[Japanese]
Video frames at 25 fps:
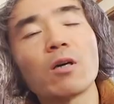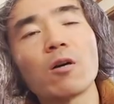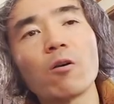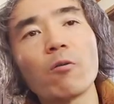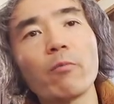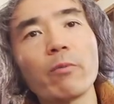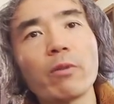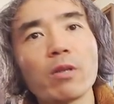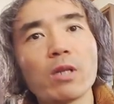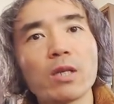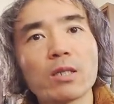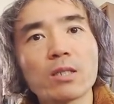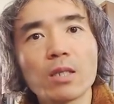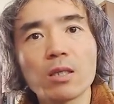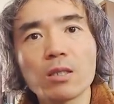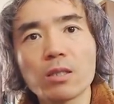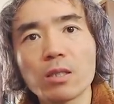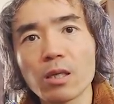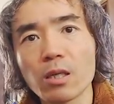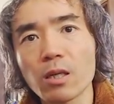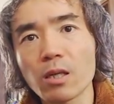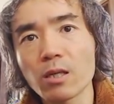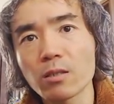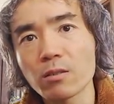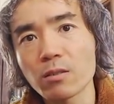カゴメの野菜
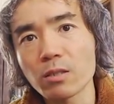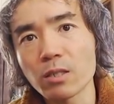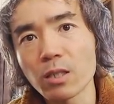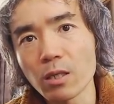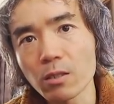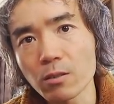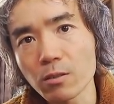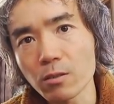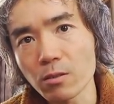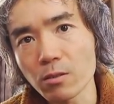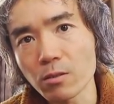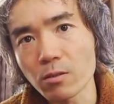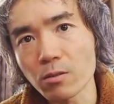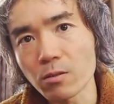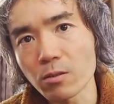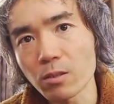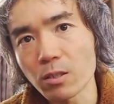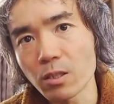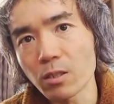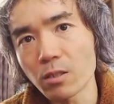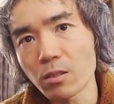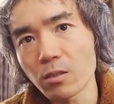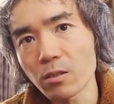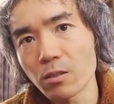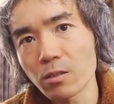生活100
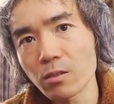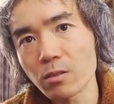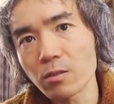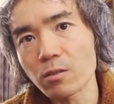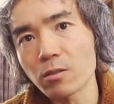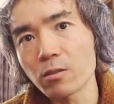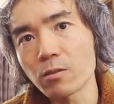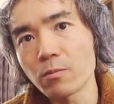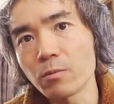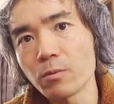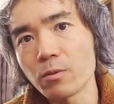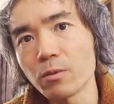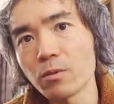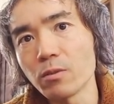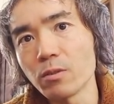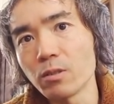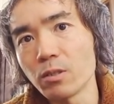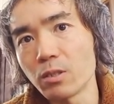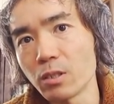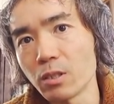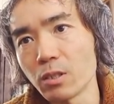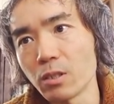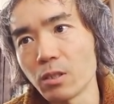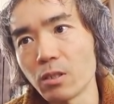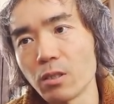
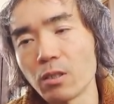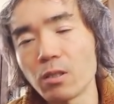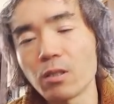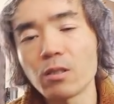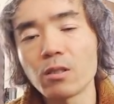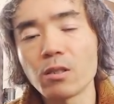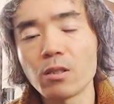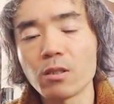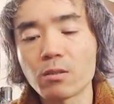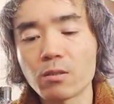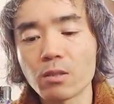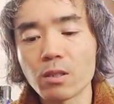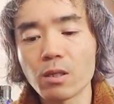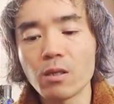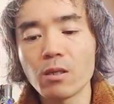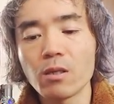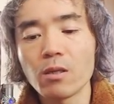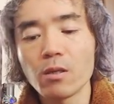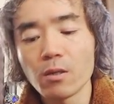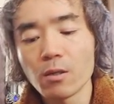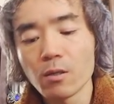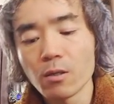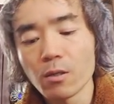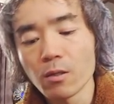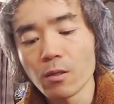グリーンスムージーですね。
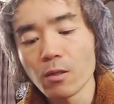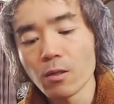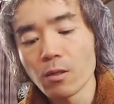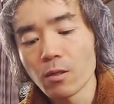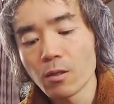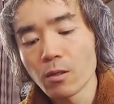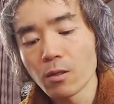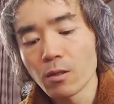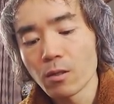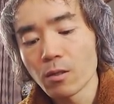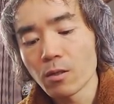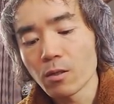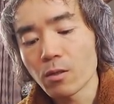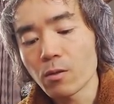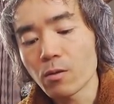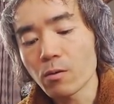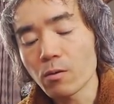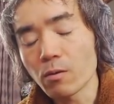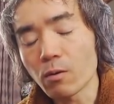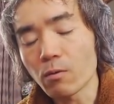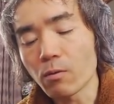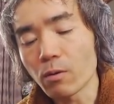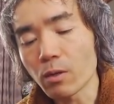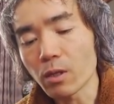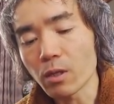
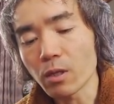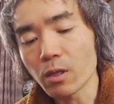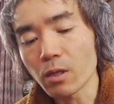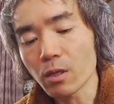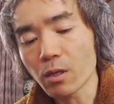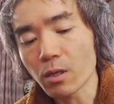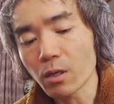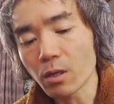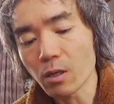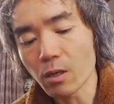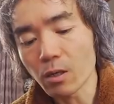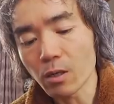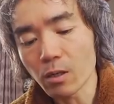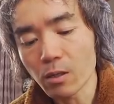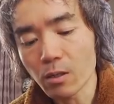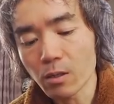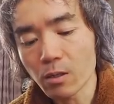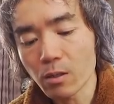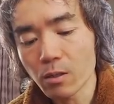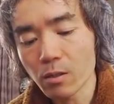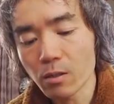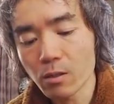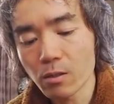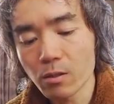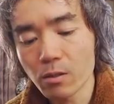今日はこれから。
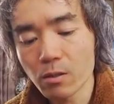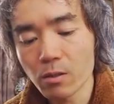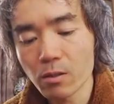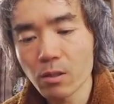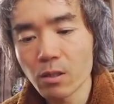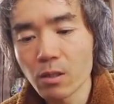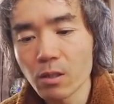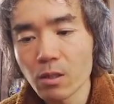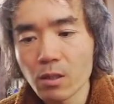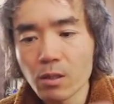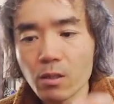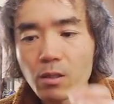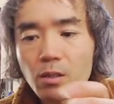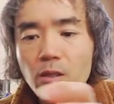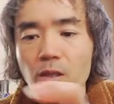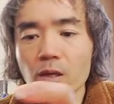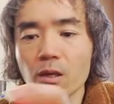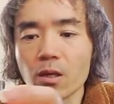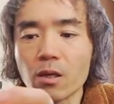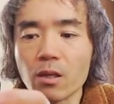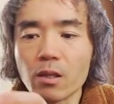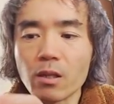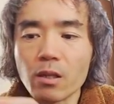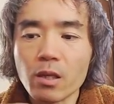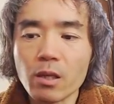な
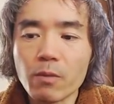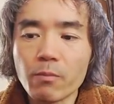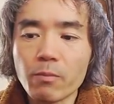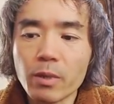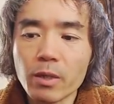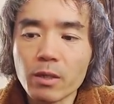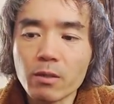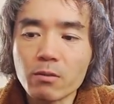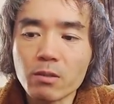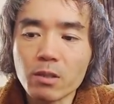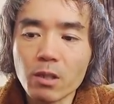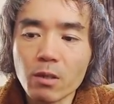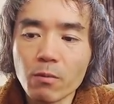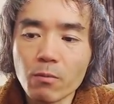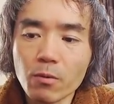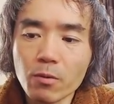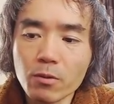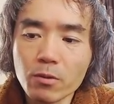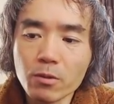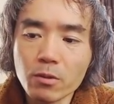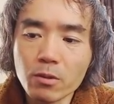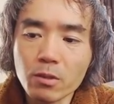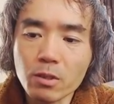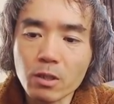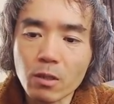んかね、やっぱり果物
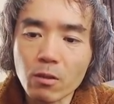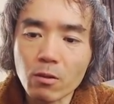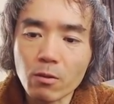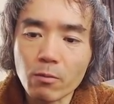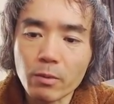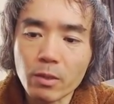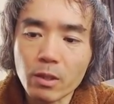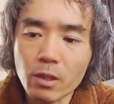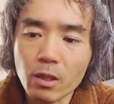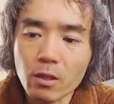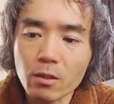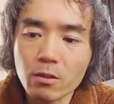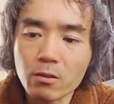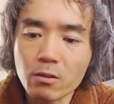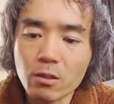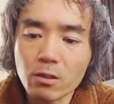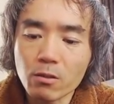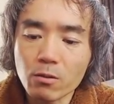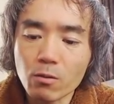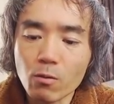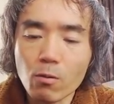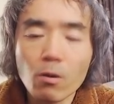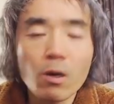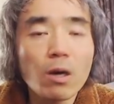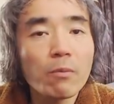ジュースが飲みたい。
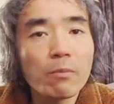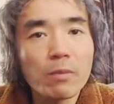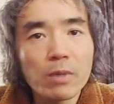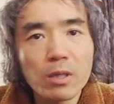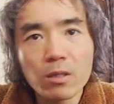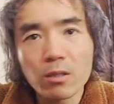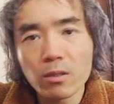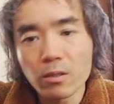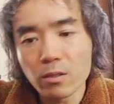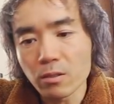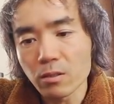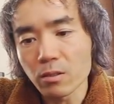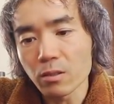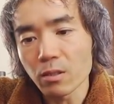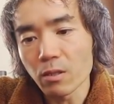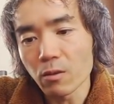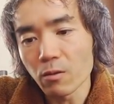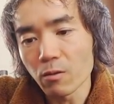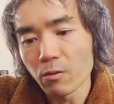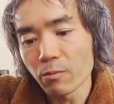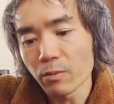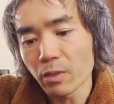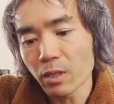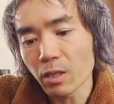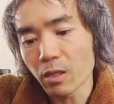10日ミックスが
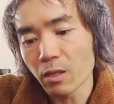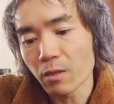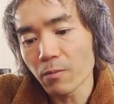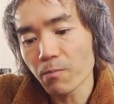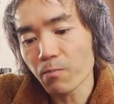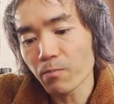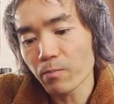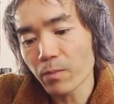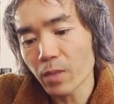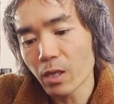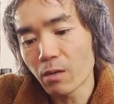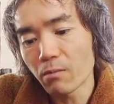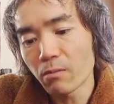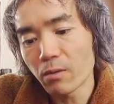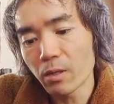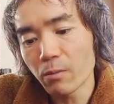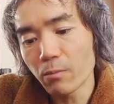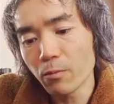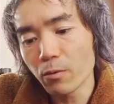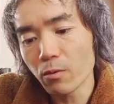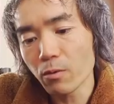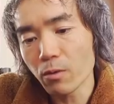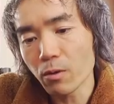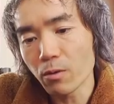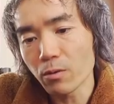飲みたい。甘い
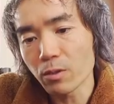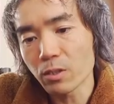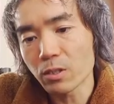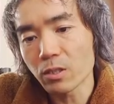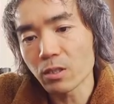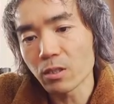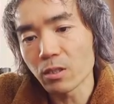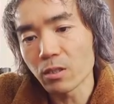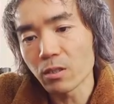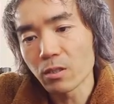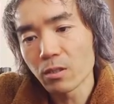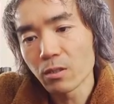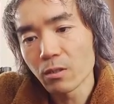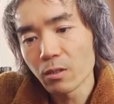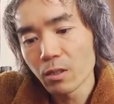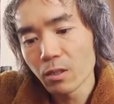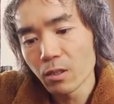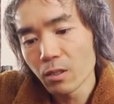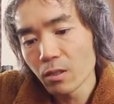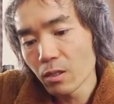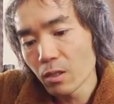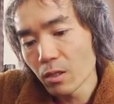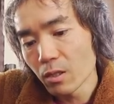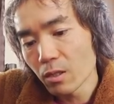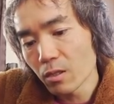ものが欲しい。
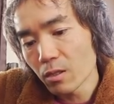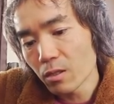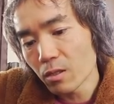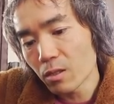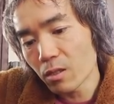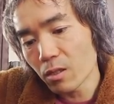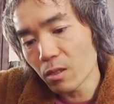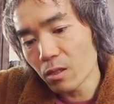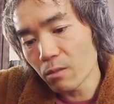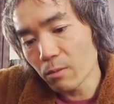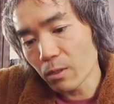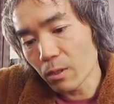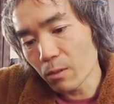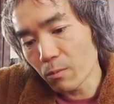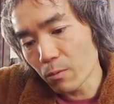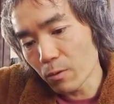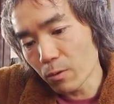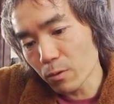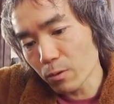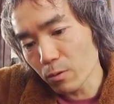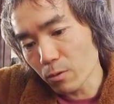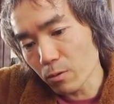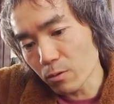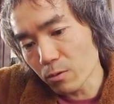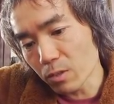で、今は
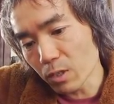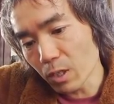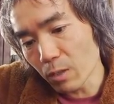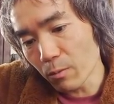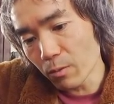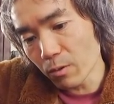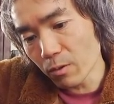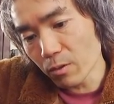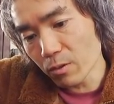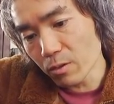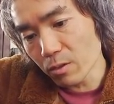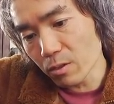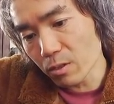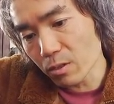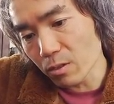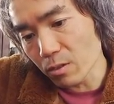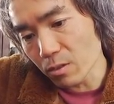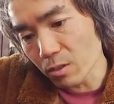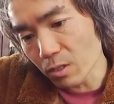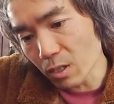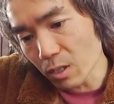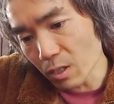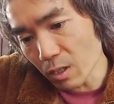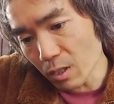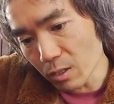もうちょっと果物
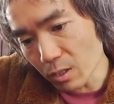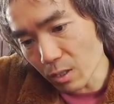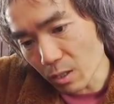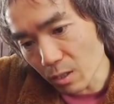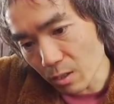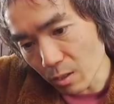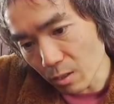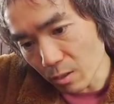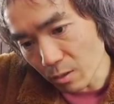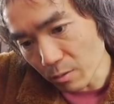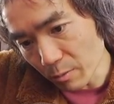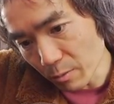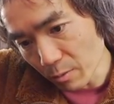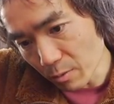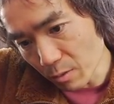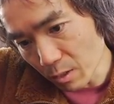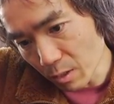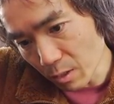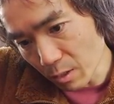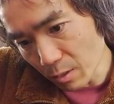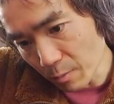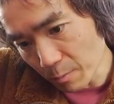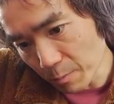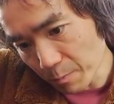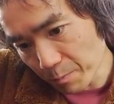ジュース切らしちゃってるもん
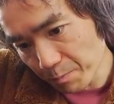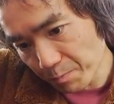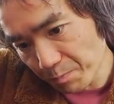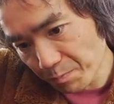で、